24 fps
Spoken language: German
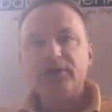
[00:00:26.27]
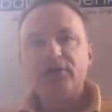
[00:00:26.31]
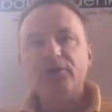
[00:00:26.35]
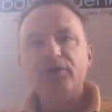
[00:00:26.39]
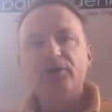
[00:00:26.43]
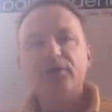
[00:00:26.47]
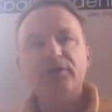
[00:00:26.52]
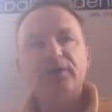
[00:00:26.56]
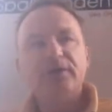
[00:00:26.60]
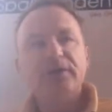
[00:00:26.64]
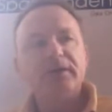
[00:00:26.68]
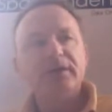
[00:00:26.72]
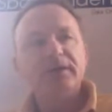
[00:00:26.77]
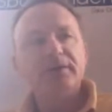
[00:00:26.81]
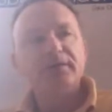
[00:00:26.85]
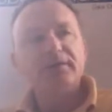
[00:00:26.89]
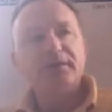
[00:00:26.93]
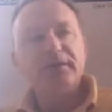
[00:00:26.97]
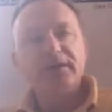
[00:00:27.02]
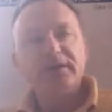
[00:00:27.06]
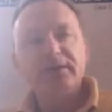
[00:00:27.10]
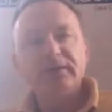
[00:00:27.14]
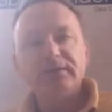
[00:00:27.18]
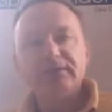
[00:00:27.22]

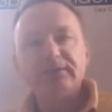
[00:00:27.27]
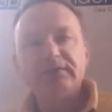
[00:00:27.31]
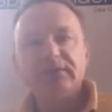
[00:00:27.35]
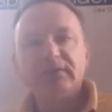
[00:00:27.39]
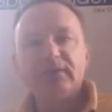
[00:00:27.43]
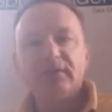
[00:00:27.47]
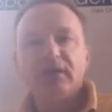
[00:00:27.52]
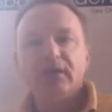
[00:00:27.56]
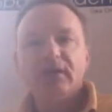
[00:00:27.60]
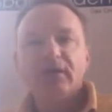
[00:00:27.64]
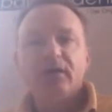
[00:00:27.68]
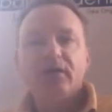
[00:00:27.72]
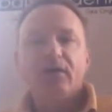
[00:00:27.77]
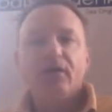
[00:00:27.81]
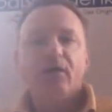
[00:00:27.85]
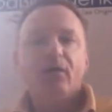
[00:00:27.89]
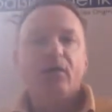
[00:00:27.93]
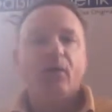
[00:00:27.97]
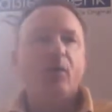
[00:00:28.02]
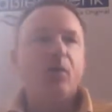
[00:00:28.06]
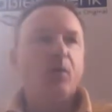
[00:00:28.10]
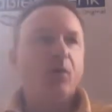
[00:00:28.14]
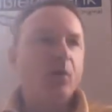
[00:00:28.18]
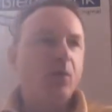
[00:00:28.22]
kündigen will
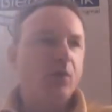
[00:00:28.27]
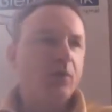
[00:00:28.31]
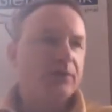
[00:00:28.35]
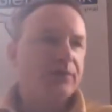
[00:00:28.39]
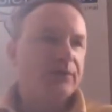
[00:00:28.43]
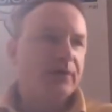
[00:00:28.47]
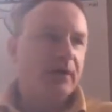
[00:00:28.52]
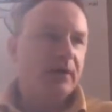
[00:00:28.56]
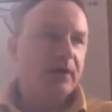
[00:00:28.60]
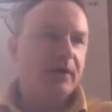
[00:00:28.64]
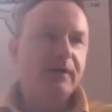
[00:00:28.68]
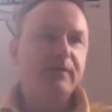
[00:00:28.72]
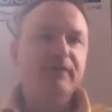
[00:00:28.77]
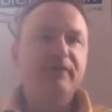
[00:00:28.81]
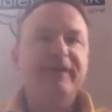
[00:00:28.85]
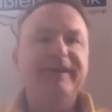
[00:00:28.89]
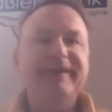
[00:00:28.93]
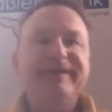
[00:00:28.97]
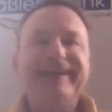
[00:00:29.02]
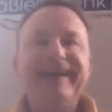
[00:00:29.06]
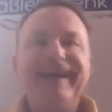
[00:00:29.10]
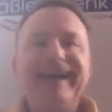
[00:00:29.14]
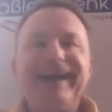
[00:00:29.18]
oder wenn